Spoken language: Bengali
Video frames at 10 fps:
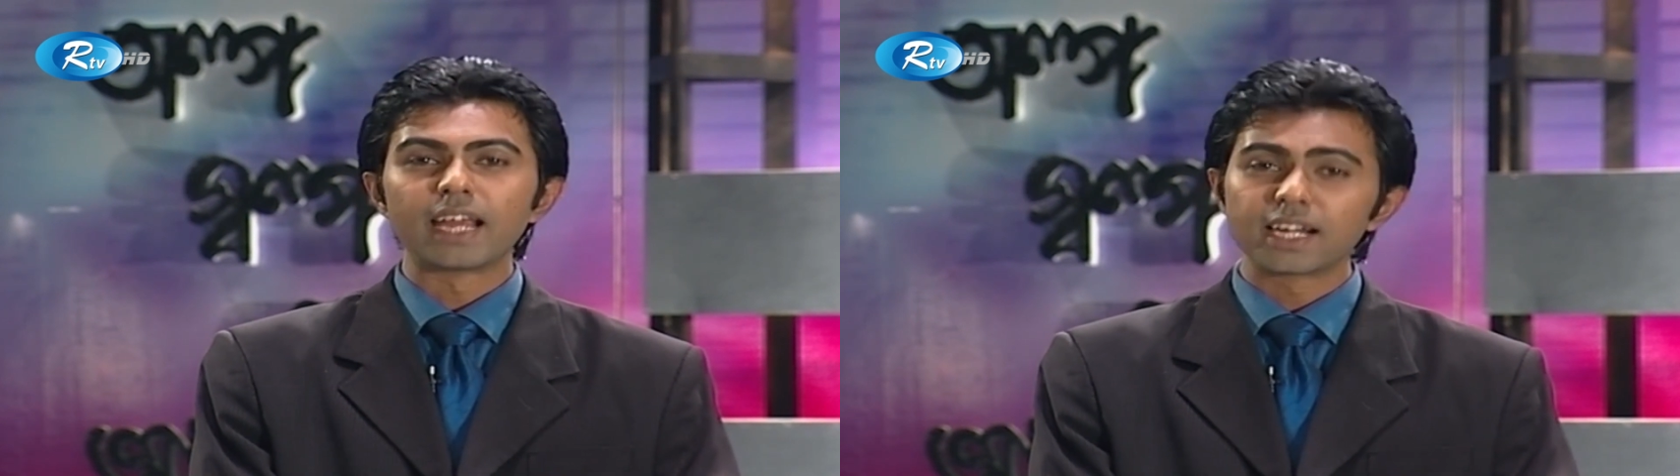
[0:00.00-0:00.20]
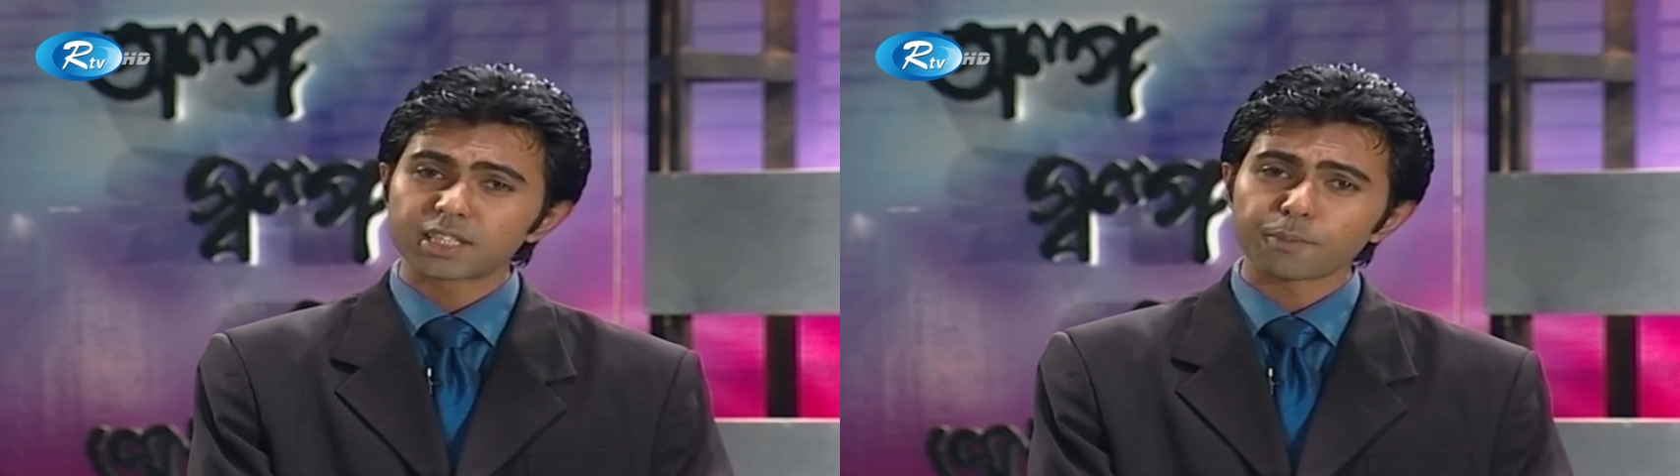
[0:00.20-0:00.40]

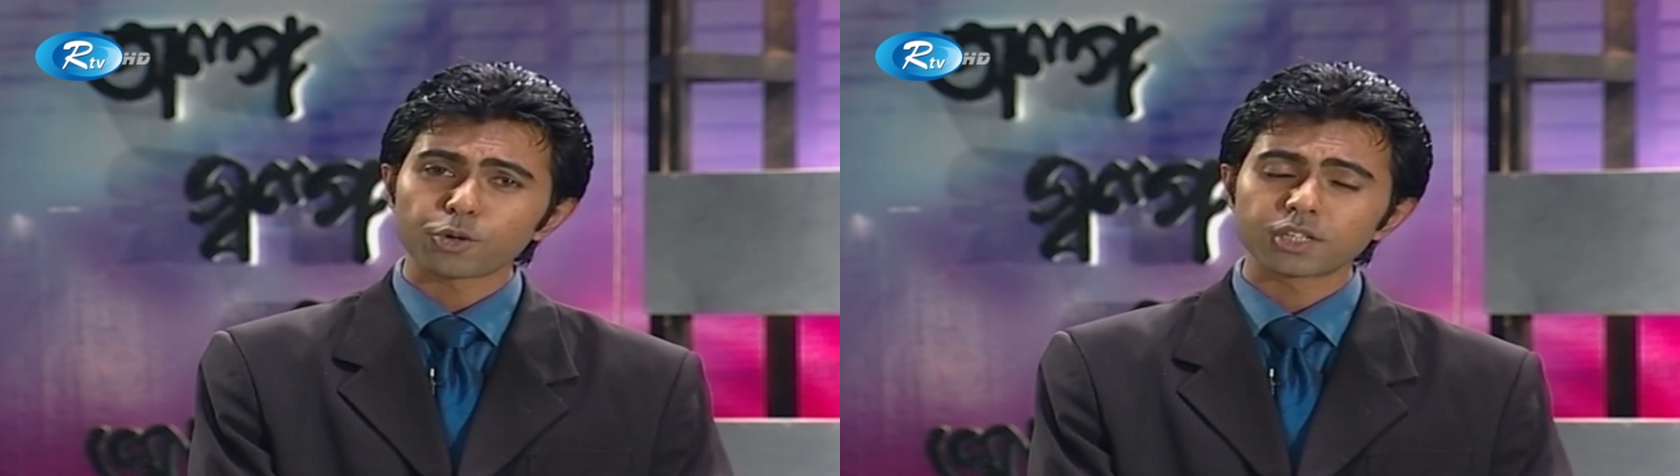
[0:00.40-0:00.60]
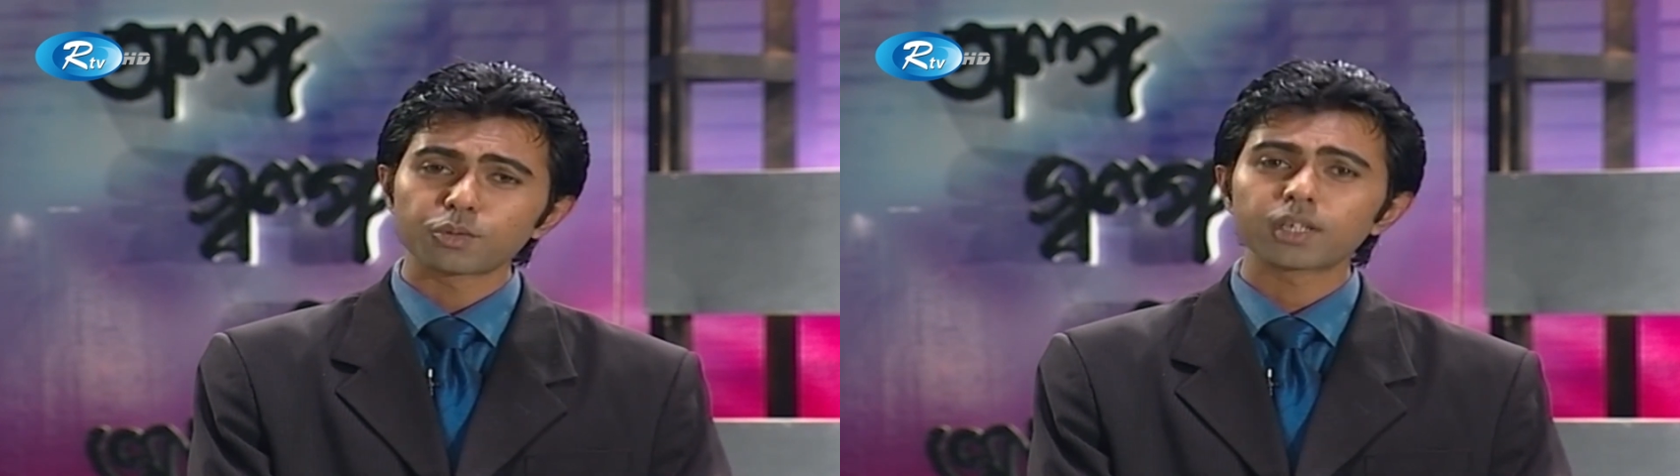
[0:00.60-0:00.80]
এর চেয়ে
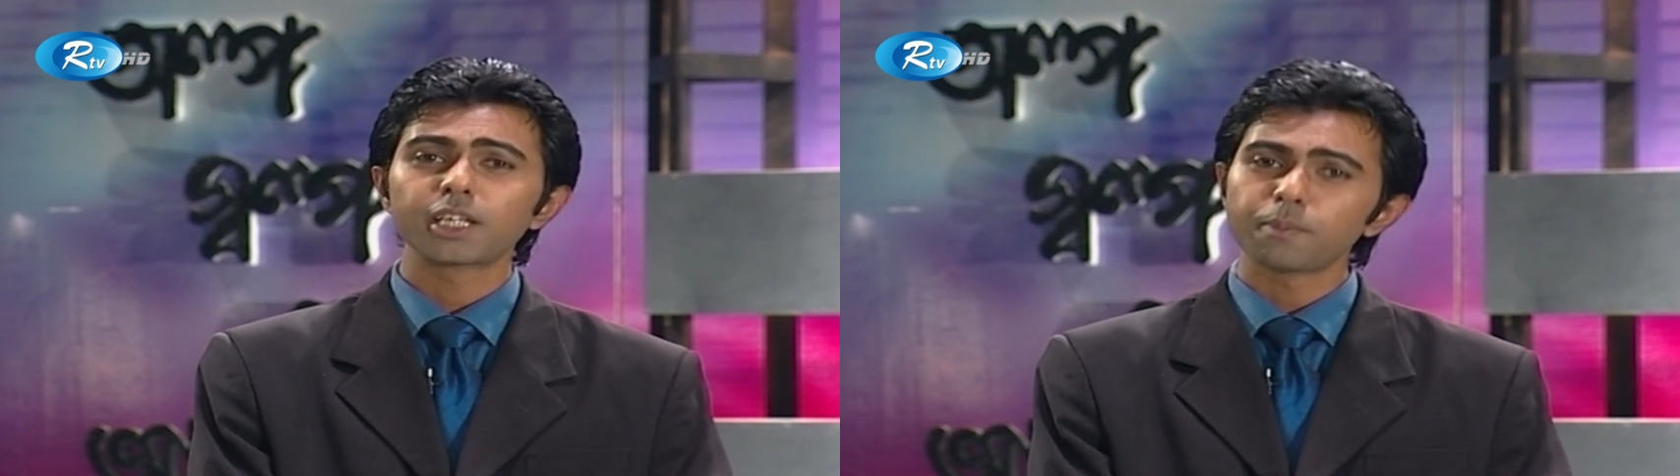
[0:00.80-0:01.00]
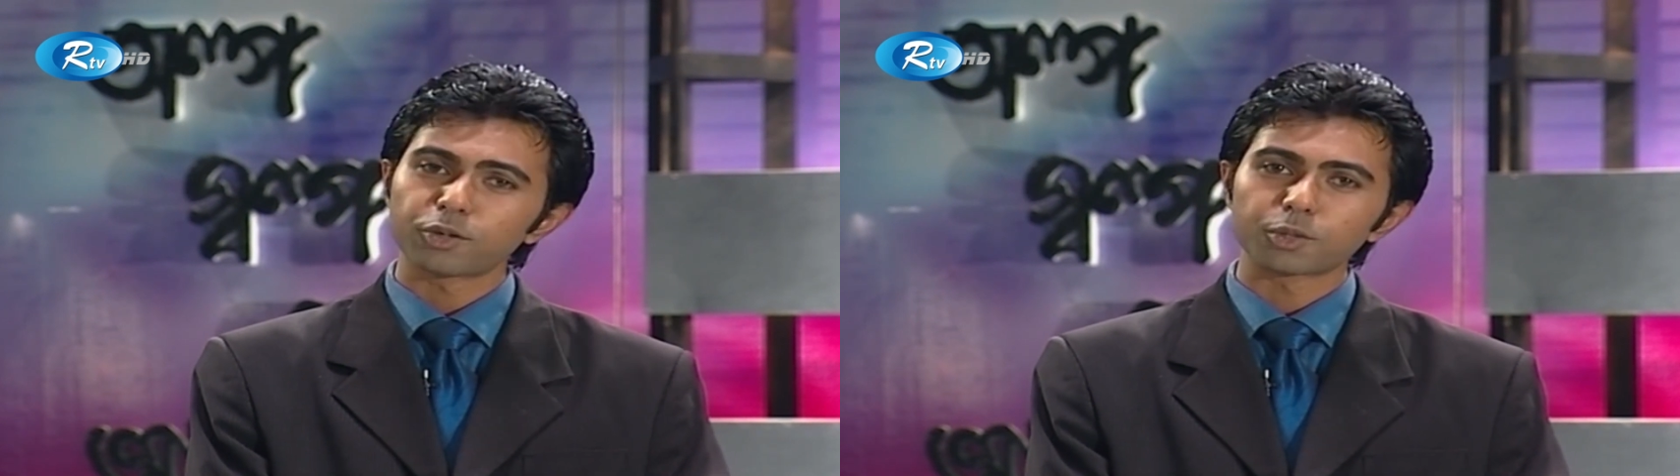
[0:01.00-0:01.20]
বড় জাদু আর
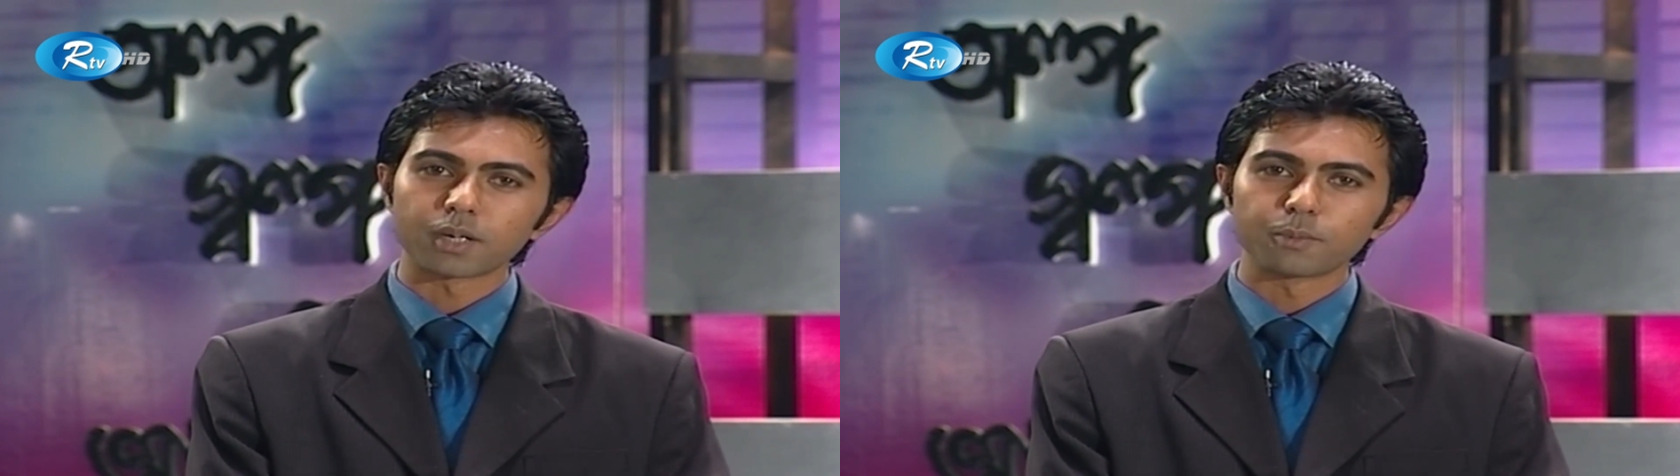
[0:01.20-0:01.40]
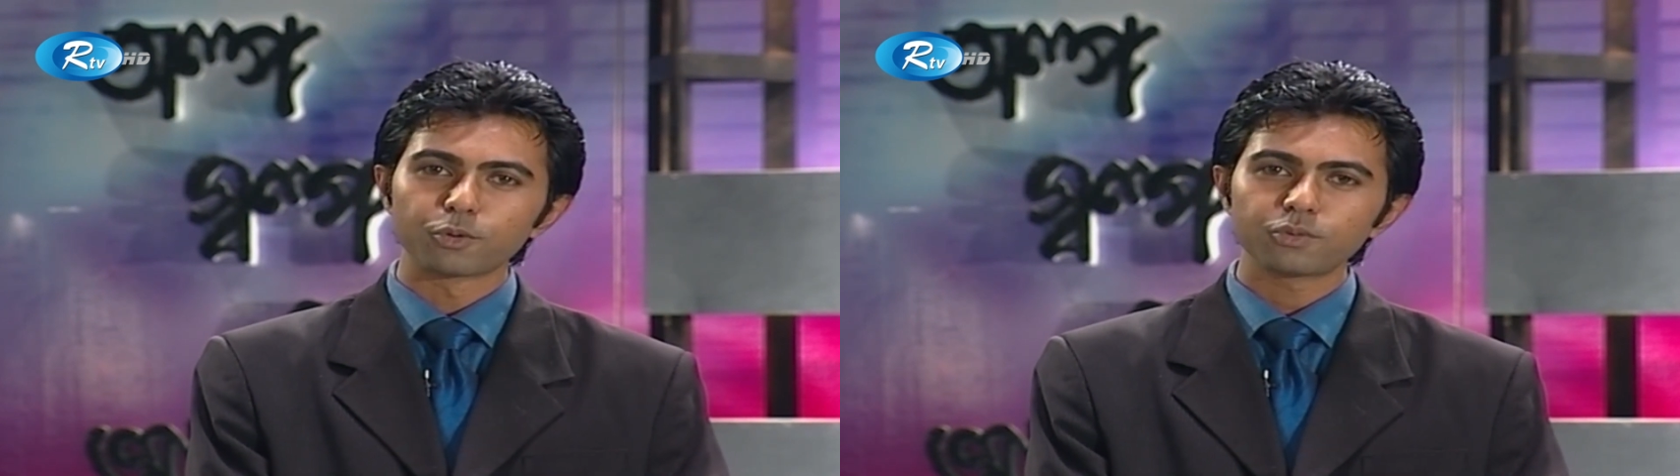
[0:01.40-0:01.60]
কী বা হতে
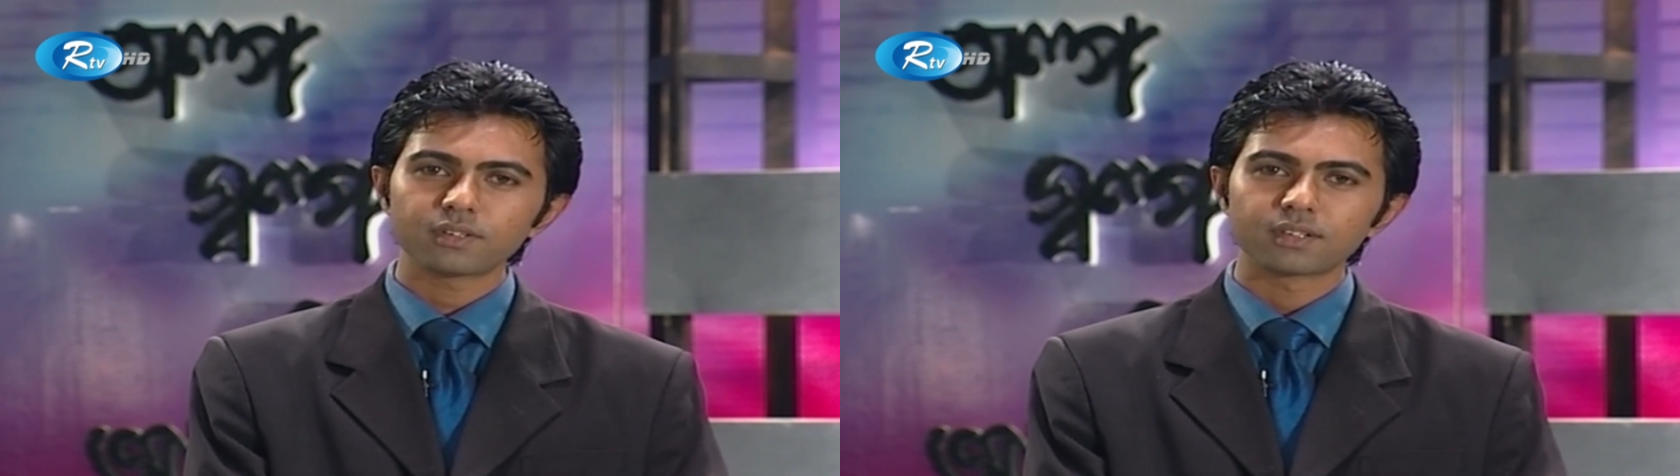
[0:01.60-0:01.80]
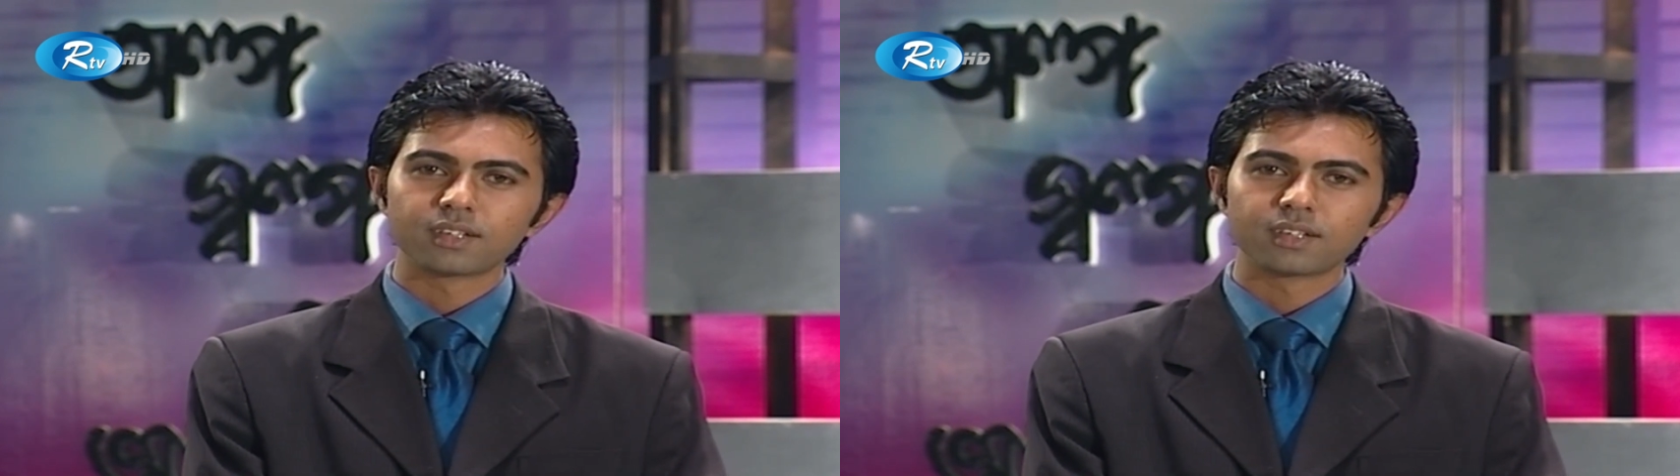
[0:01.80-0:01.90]
পারে বলুন